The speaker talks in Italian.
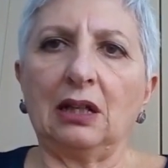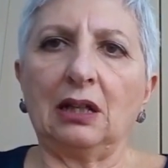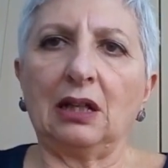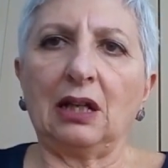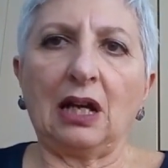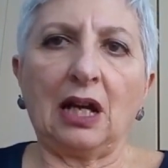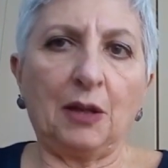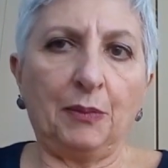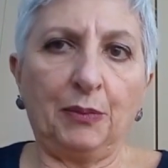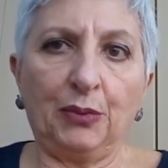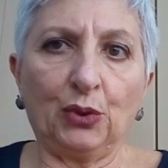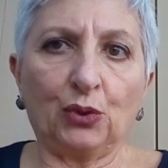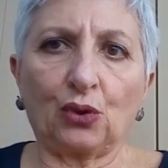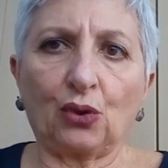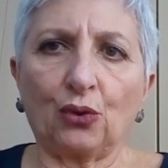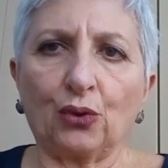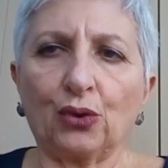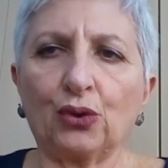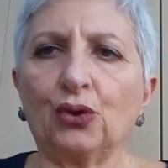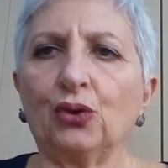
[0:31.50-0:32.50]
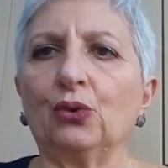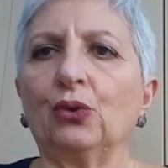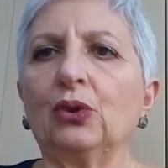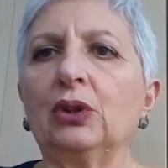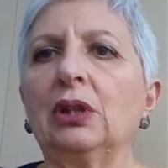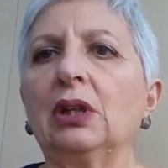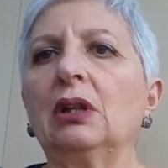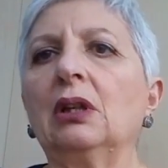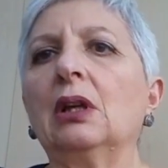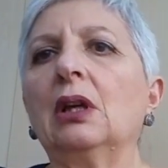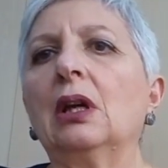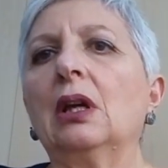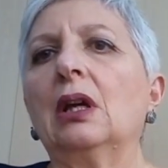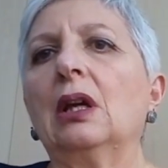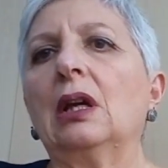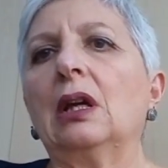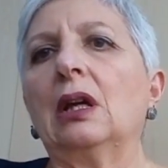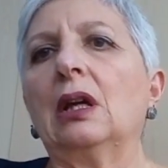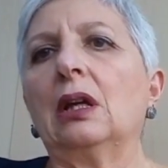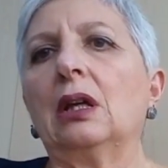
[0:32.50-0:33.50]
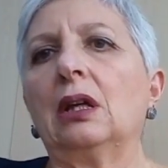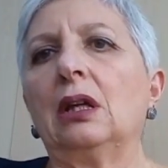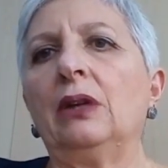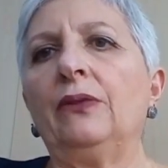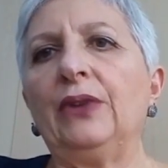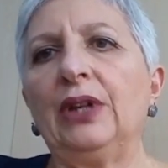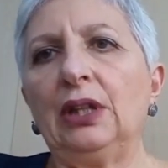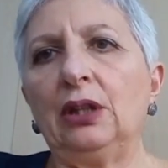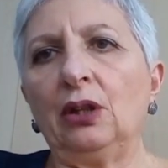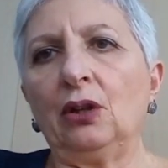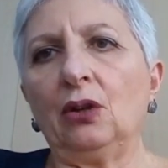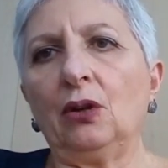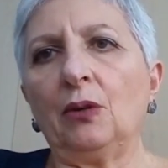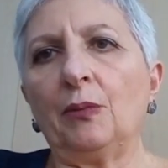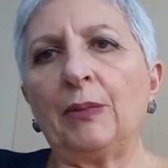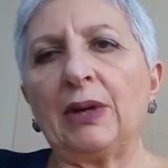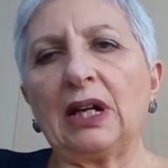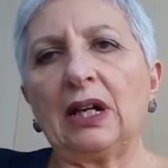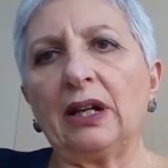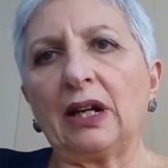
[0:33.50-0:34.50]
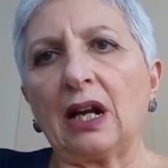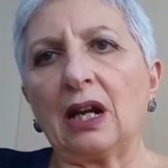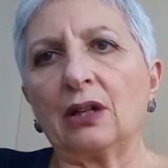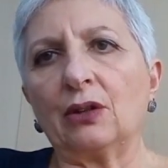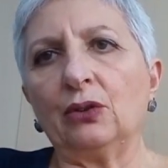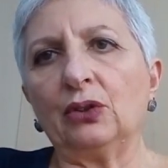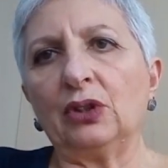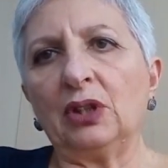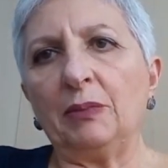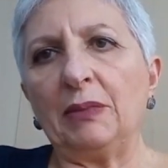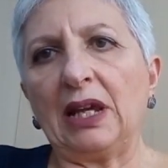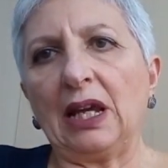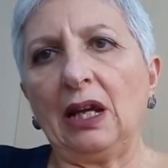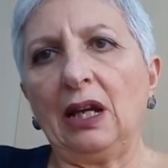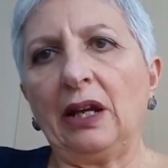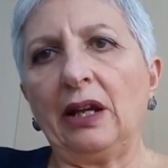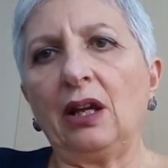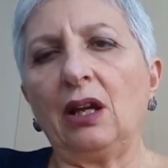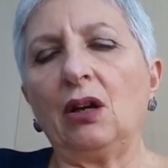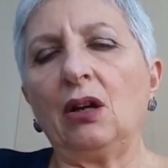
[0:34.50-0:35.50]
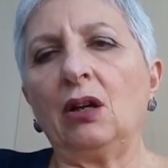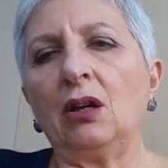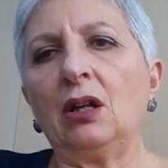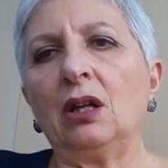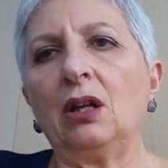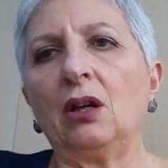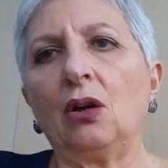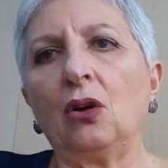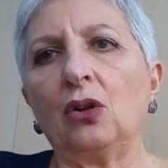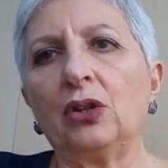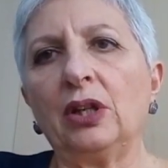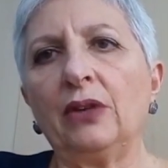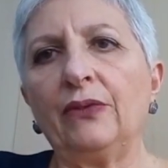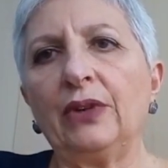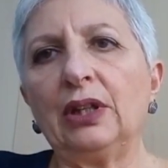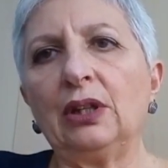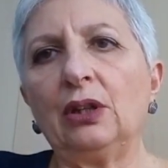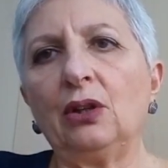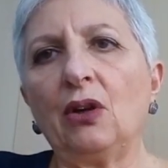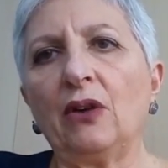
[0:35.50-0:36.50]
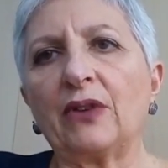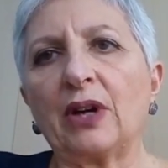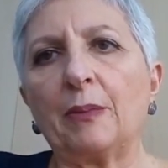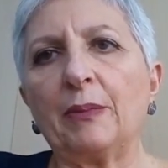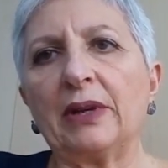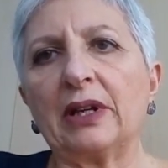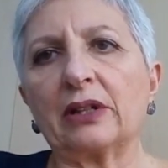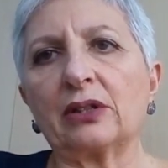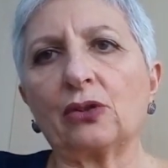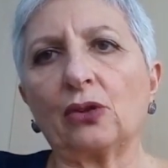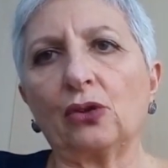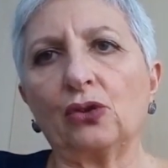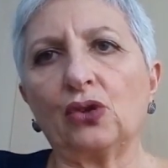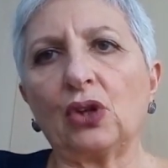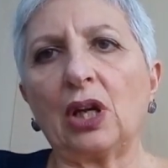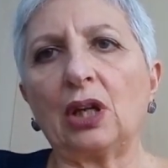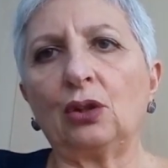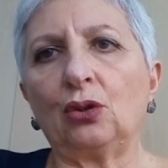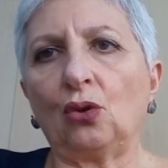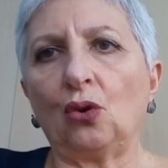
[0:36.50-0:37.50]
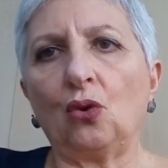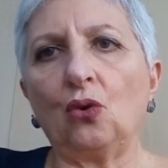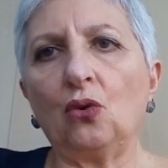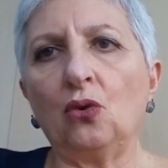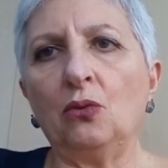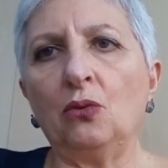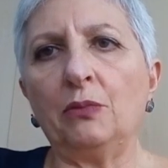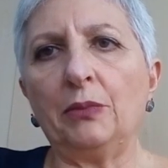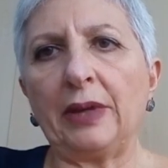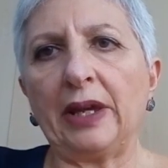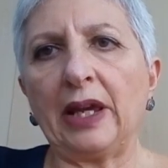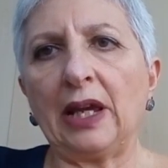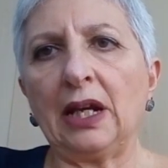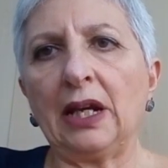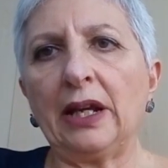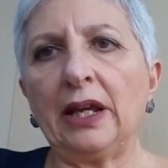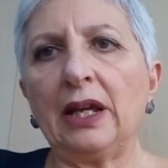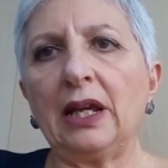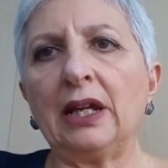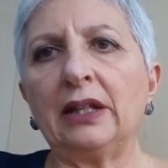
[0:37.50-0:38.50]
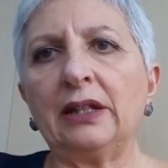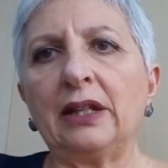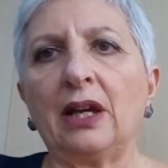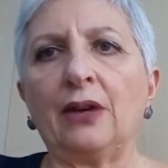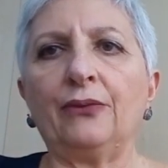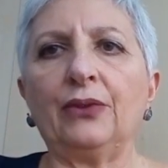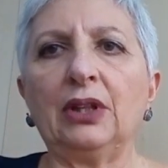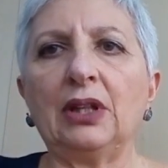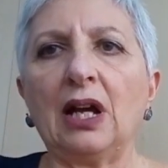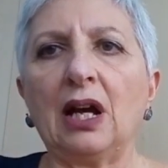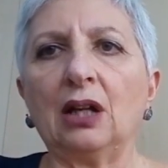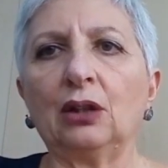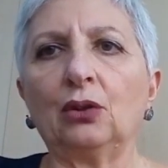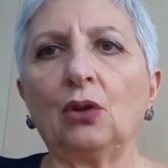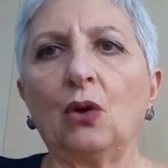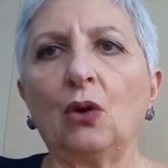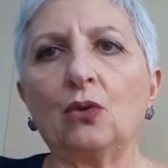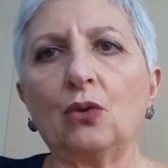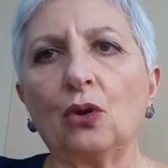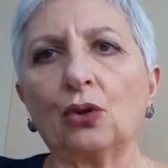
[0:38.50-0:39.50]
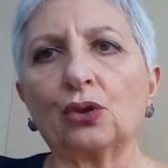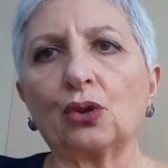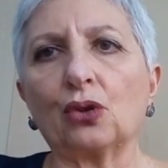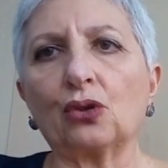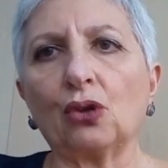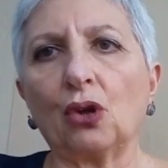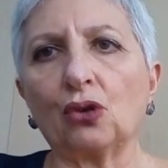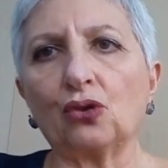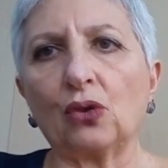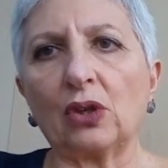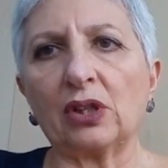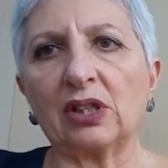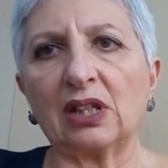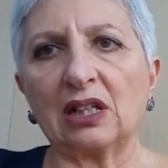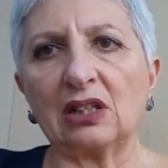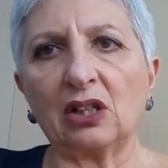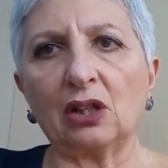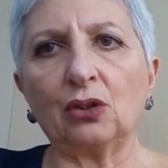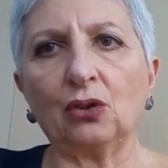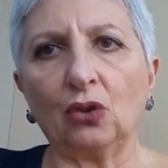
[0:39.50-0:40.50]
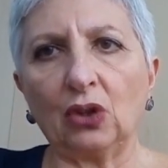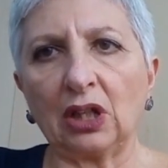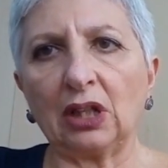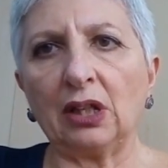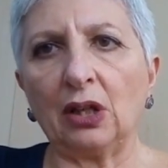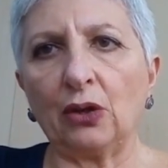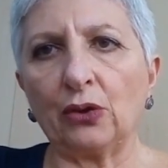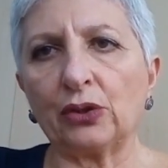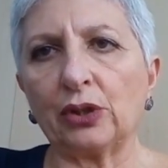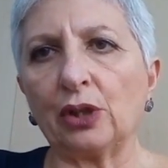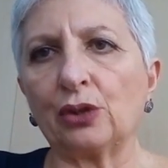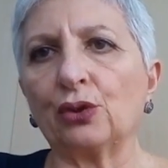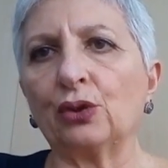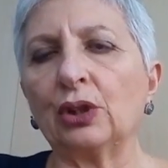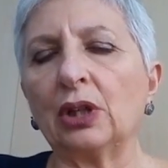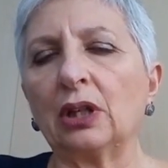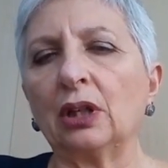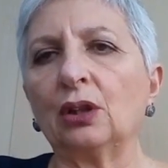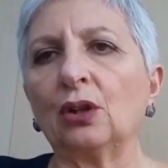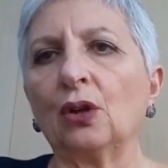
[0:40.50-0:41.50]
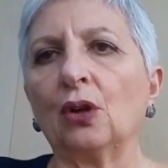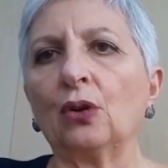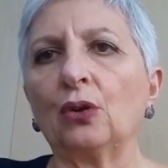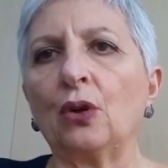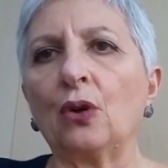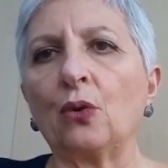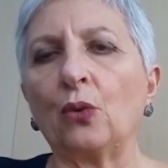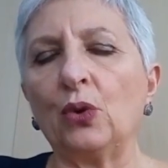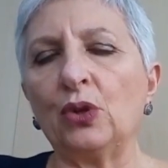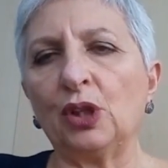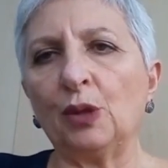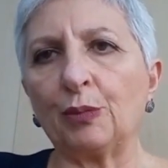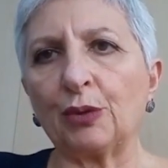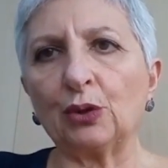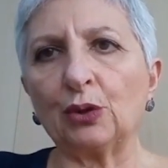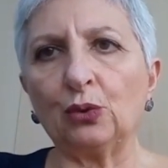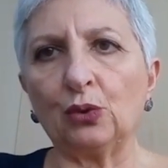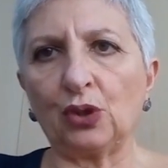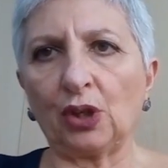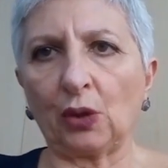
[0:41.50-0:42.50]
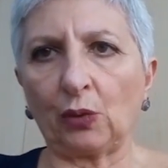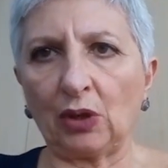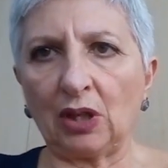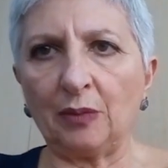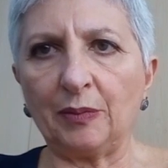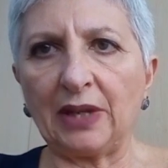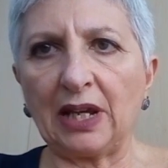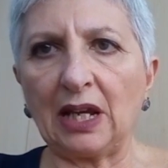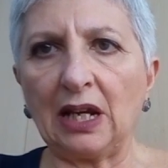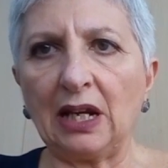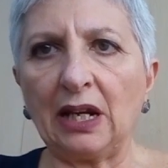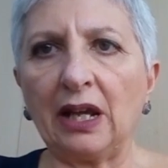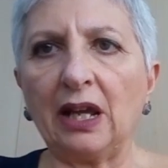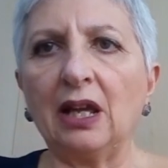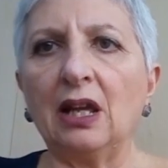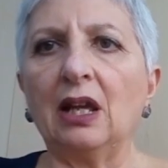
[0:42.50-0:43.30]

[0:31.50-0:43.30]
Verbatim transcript: ai più sconosciuti. I video parleranno di miele, eh, ogni video avrà per soggetto un miele ed è affidato a un nostro socio assaggiatore dello stesso territorio in cui si produce quel miele.